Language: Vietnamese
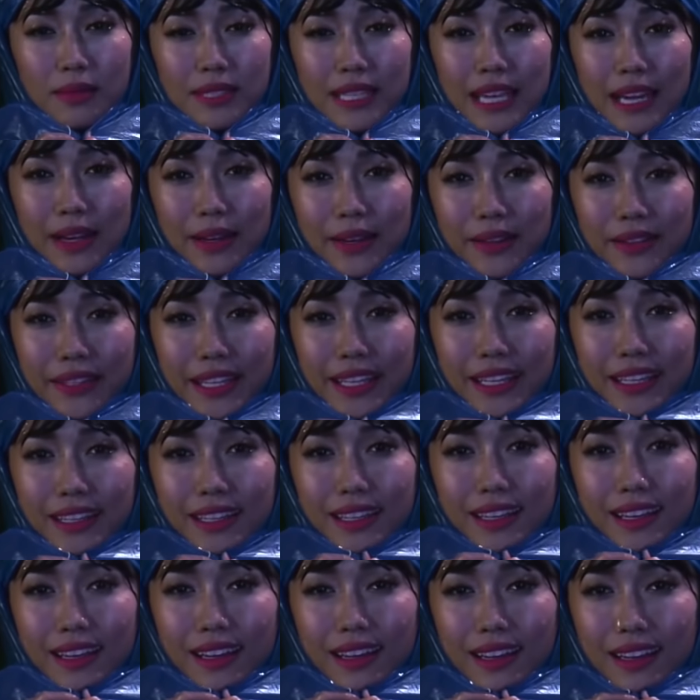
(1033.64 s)
Không sao đâu chị
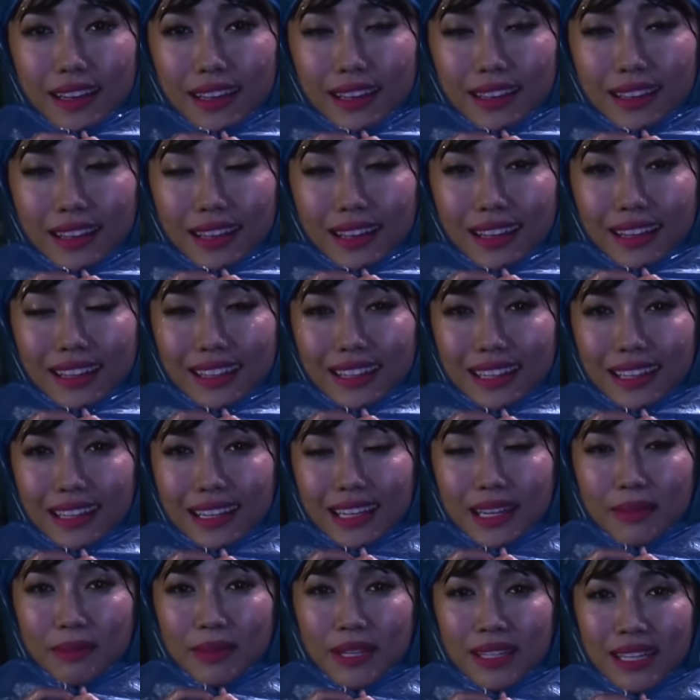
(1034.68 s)
à,
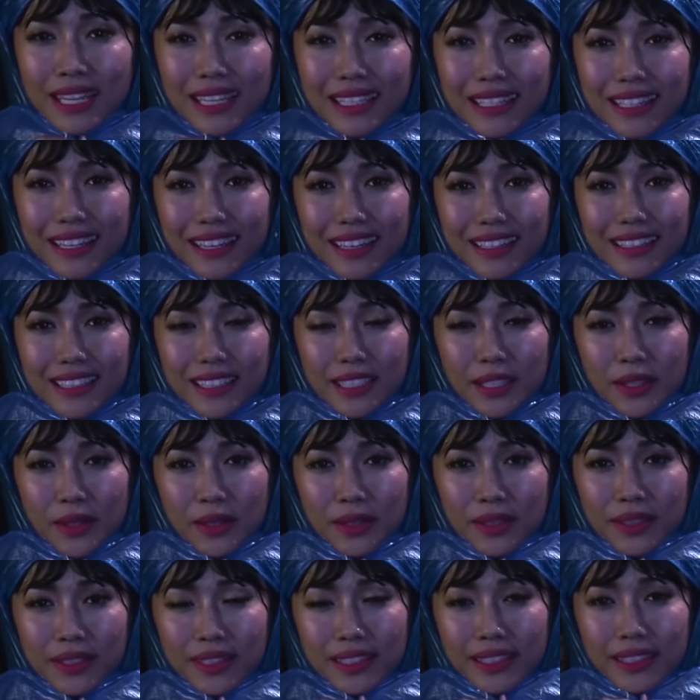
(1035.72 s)
Em đứng đây chơi
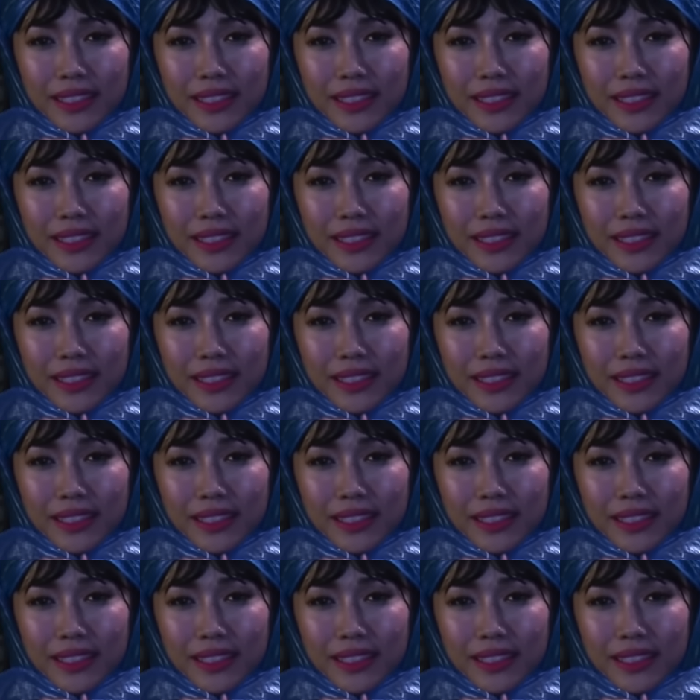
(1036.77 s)
chứ